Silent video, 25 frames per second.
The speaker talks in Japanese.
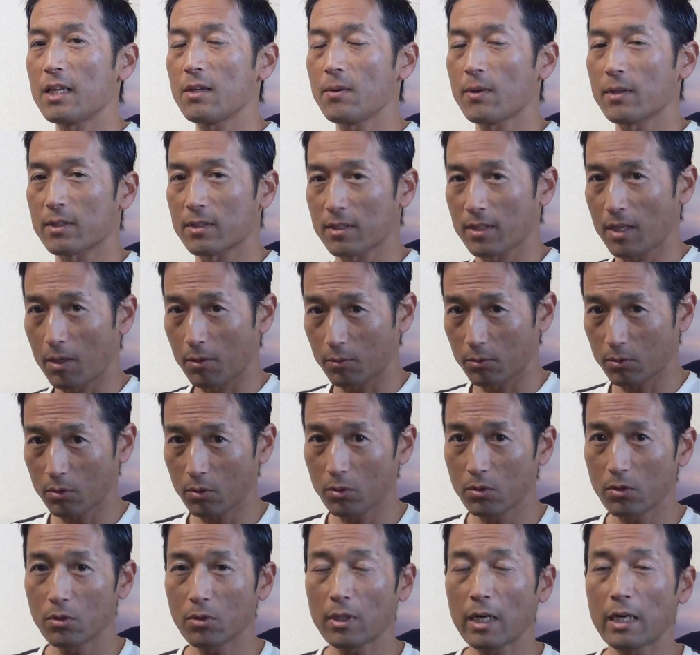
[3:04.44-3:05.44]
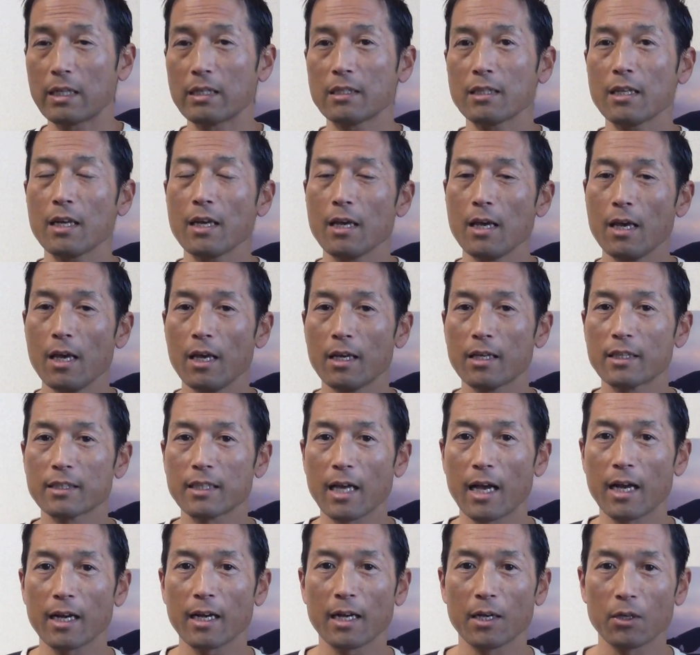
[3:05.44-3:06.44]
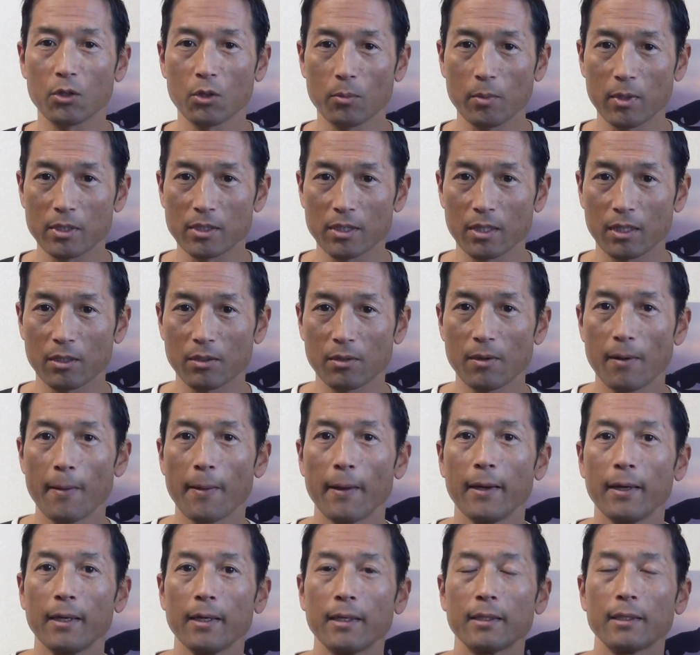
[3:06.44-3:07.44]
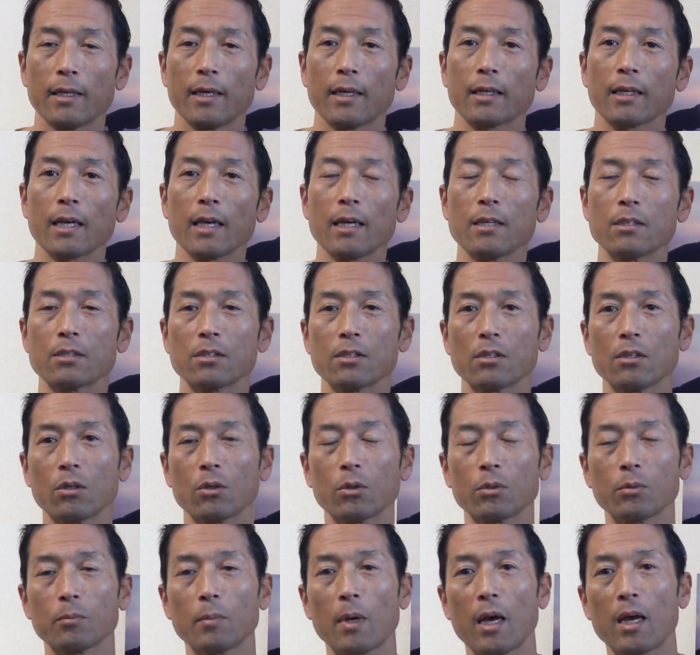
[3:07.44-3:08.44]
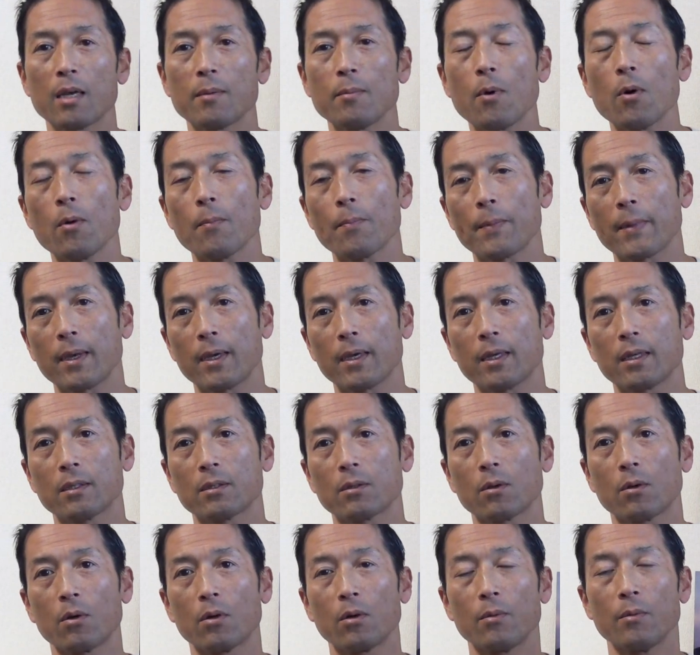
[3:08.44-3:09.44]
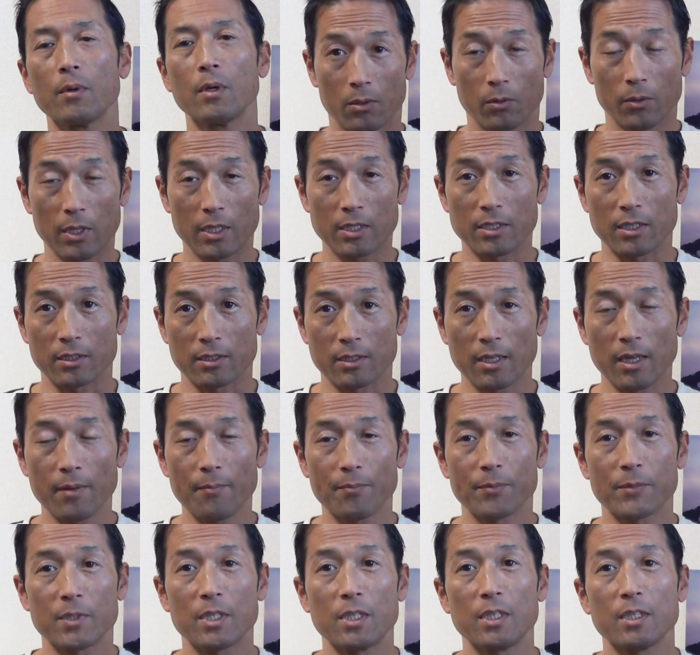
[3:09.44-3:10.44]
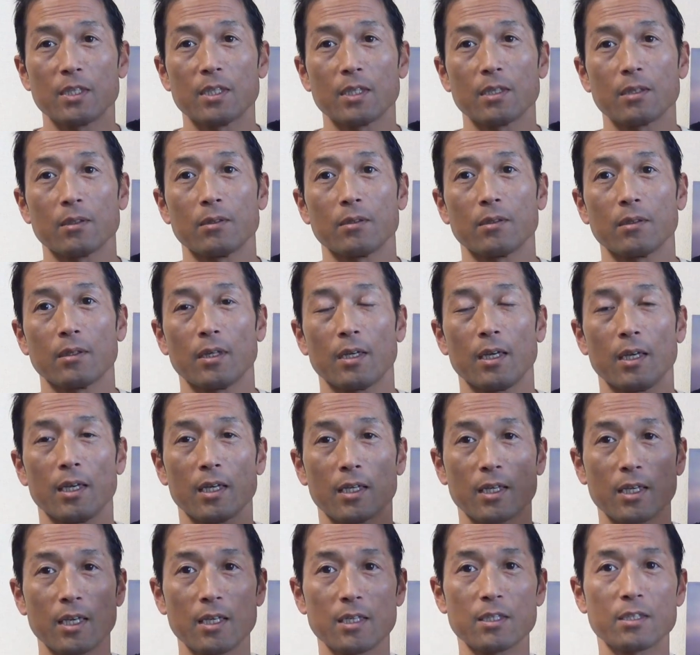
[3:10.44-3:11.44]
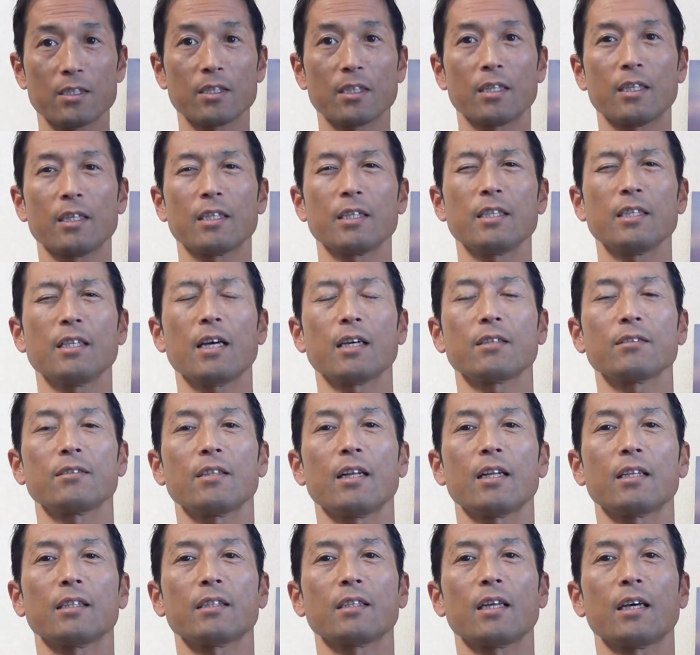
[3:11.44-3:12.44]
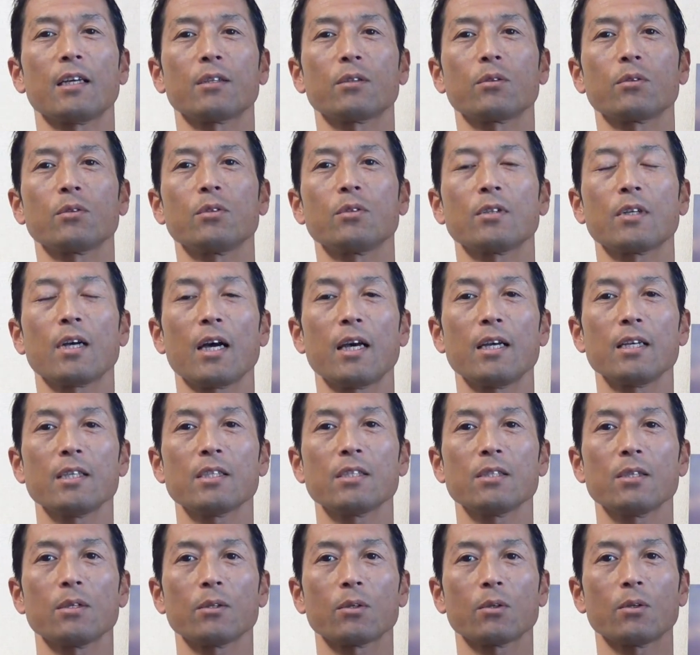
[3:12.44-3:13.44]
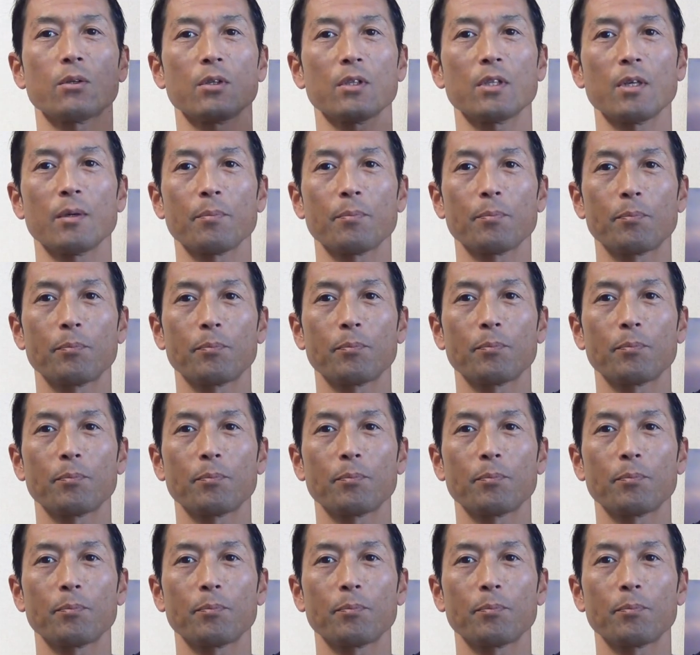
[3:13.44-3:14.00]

りは使う。という感じで、3回伸ばしてあげる。で、懸垂の場合も、えっ、ー、と、同じですね。チーティング、えー、懸垂ができなくなったという回数のところで、